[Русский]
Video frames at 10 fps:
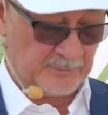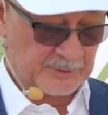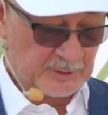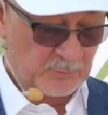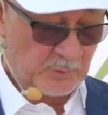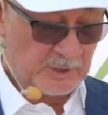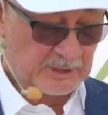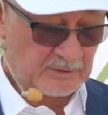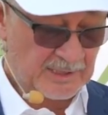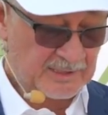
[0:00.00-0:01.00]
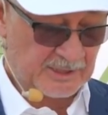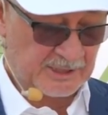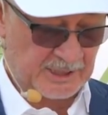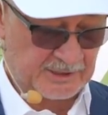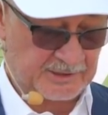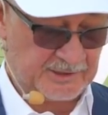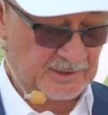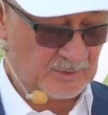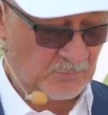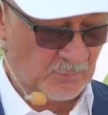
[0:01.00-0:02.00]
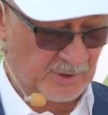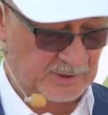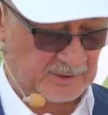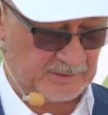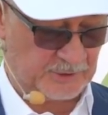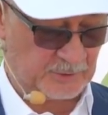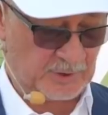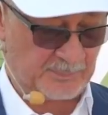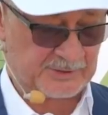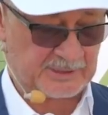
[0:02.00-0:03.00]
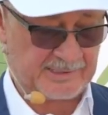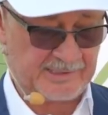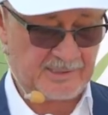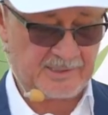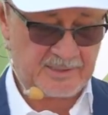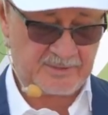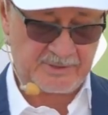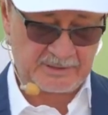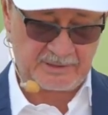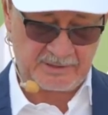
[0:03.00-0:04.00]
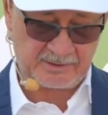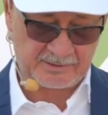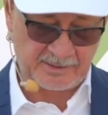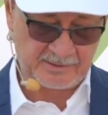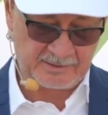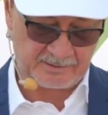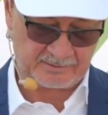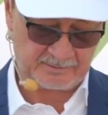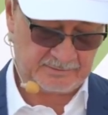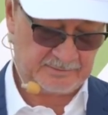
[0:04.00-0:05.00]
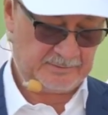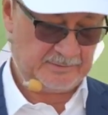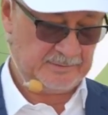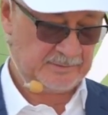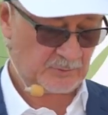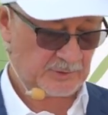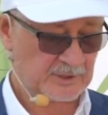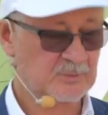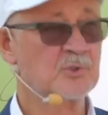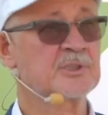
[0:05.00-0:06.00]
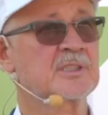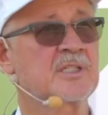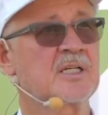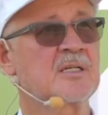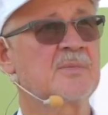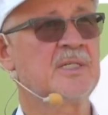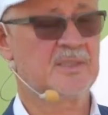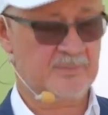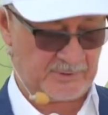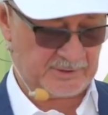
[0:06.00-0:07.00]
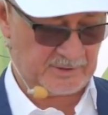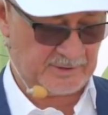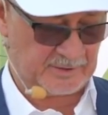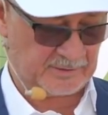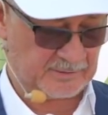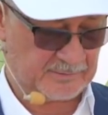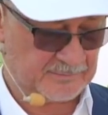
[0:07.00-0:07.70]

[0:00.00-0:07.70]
Почему этого алкаша с синей мордой еще не посадили и не выгнали из страны, куда смотрят КГБ и президент?